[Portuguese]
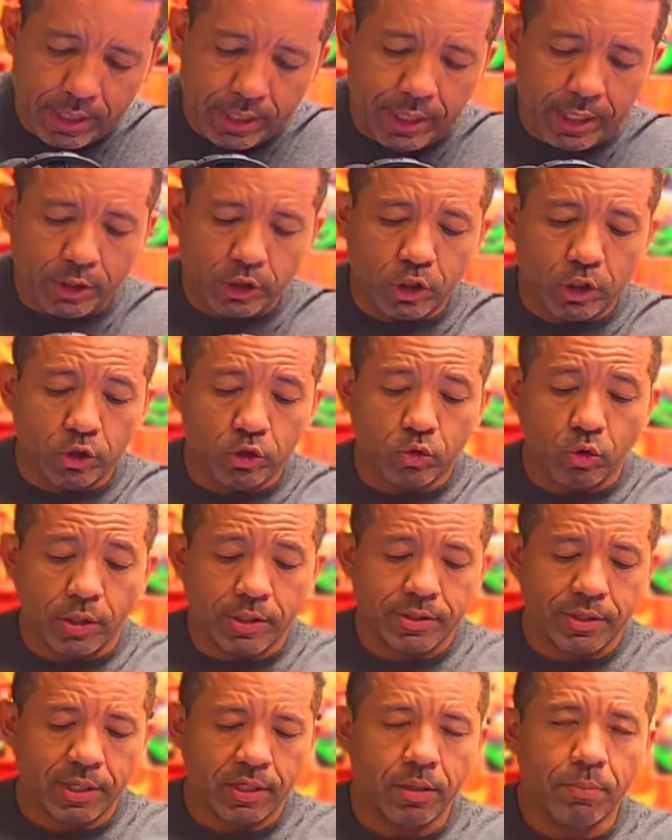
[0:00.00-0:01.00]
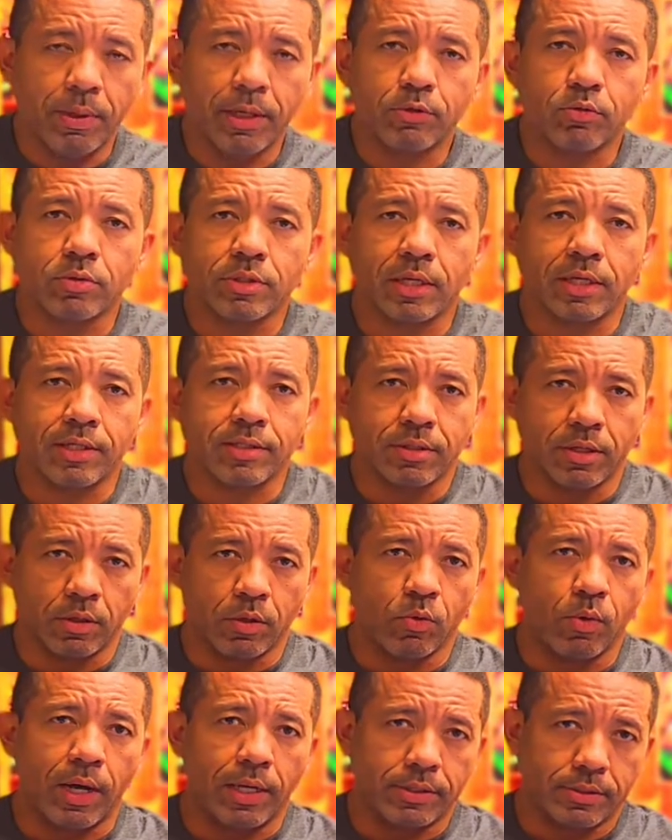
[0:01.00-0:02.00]
Estes dois segmentos eles são
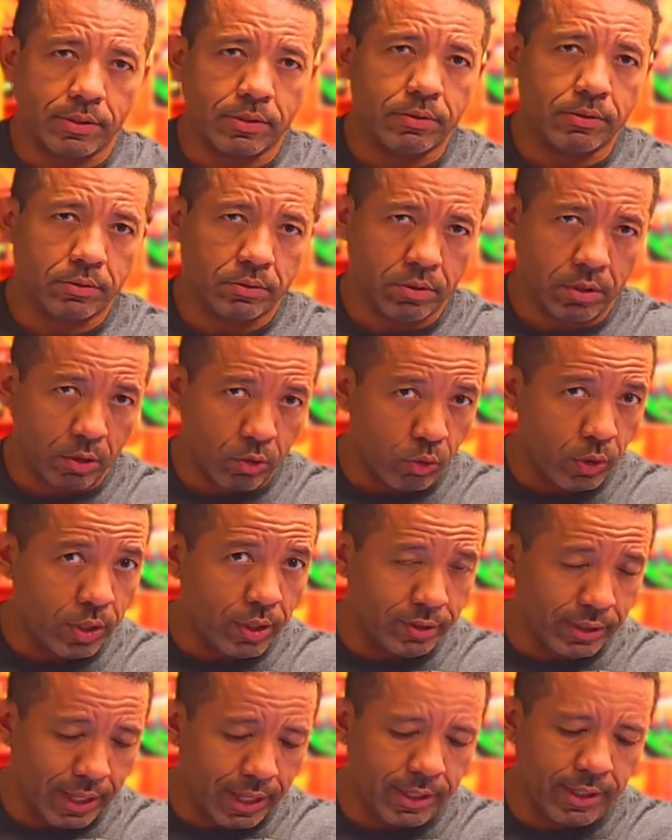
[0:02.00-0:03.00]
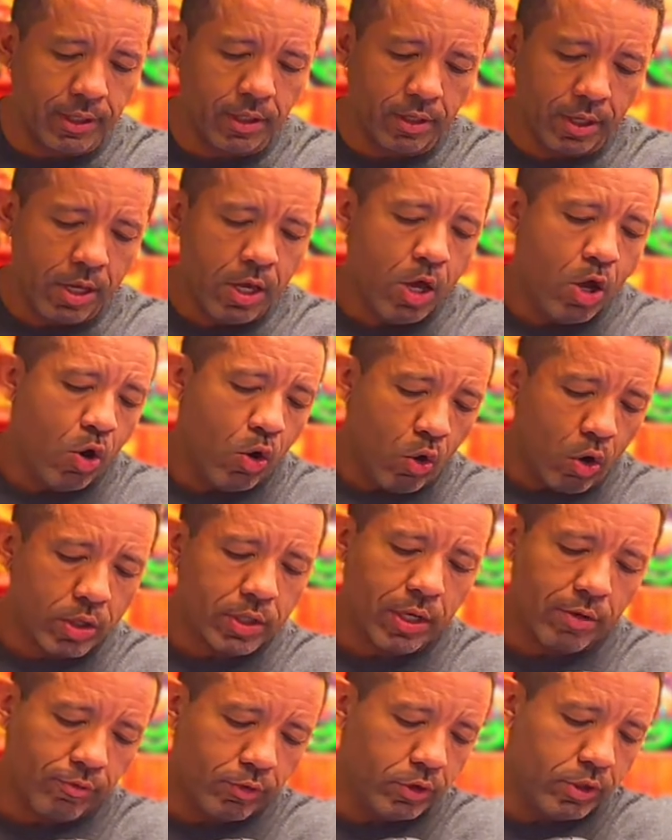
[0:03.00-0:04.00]
iguais. Tranquilo até aí?
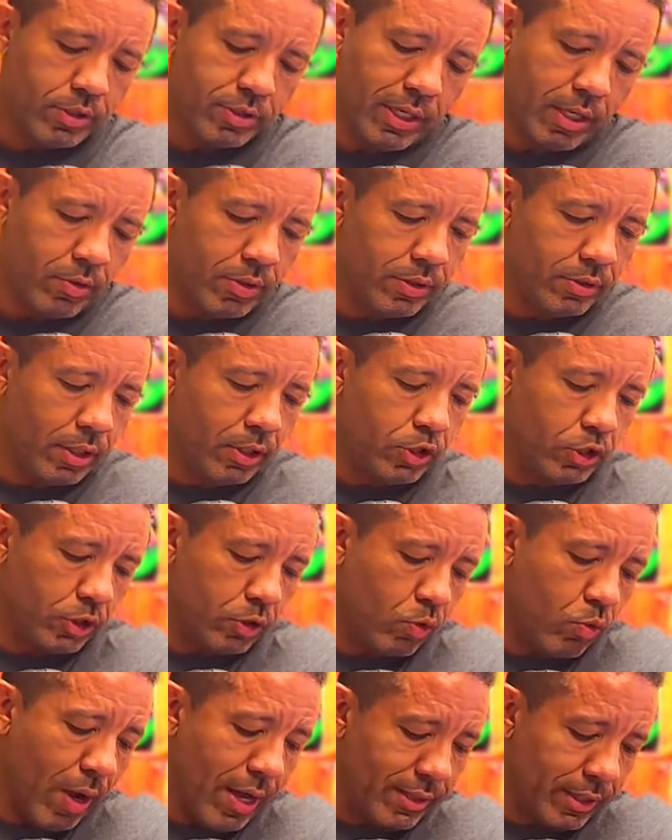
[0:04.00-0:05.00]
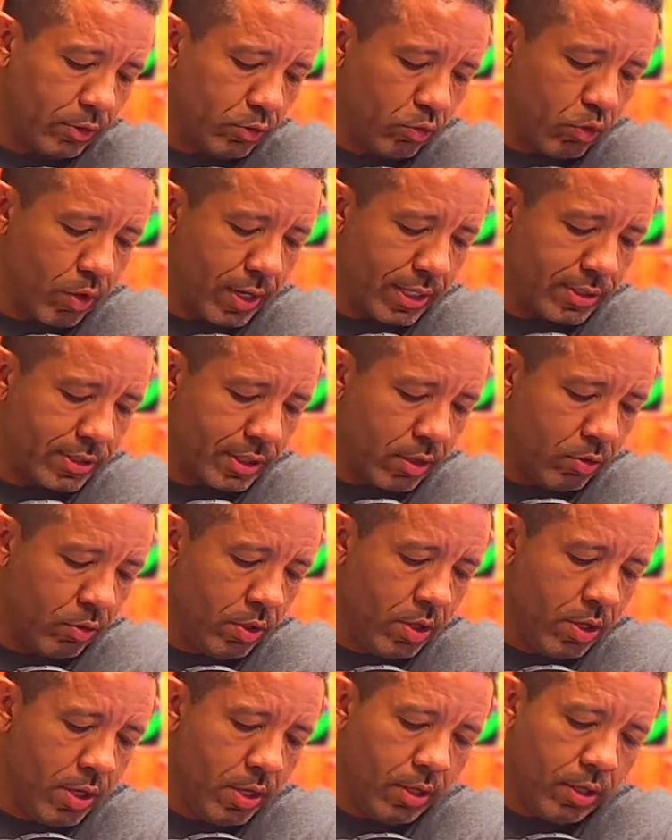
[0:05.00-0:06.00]
Ok, vou disso aí eu entendi. Guarda no
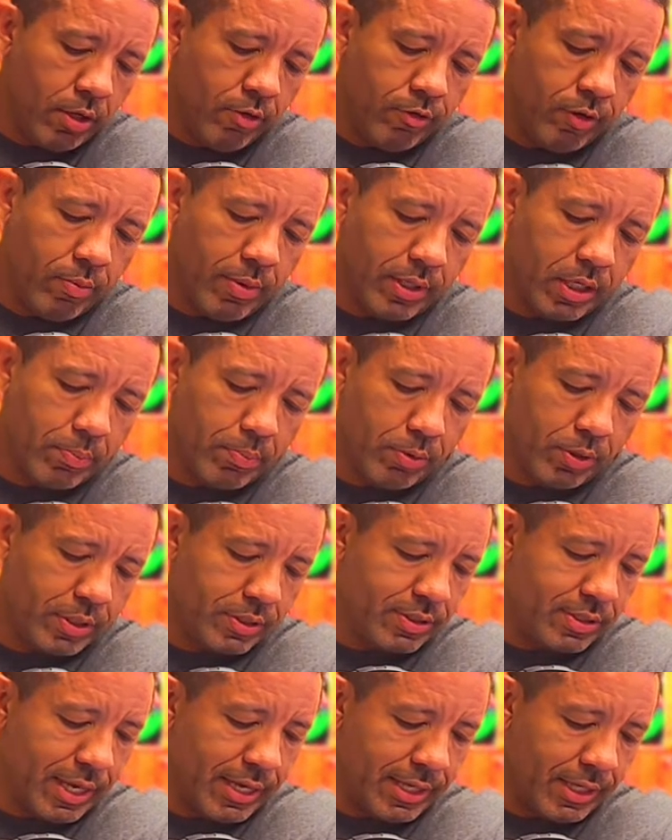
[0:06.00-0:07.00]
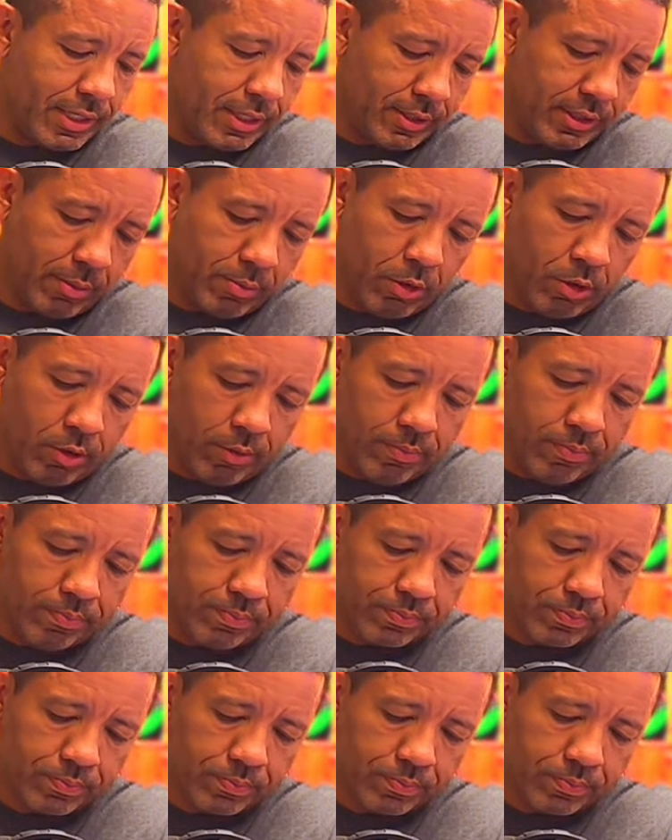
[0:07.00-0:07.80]
coração e vamos aqui para o que segue aqui, tá bom?